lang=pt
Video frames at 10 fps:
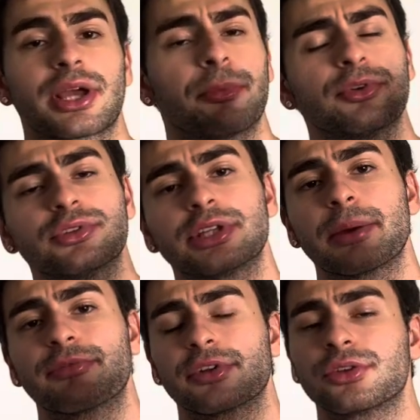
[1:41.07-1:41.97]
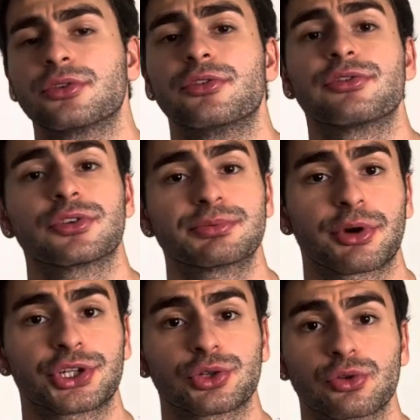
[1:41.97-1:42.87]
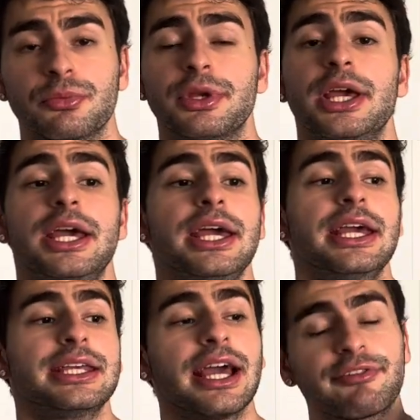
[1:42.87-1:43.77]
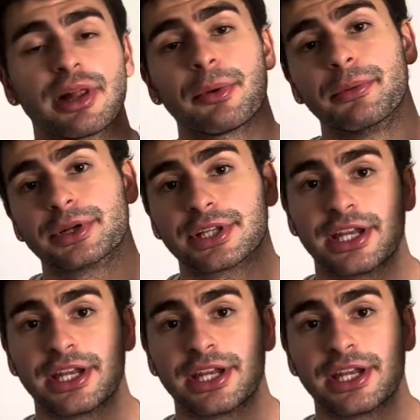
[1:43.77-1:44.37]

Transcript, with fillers: que há muito tempo falou no Flow Esporte Clube, que a Vila Belmiro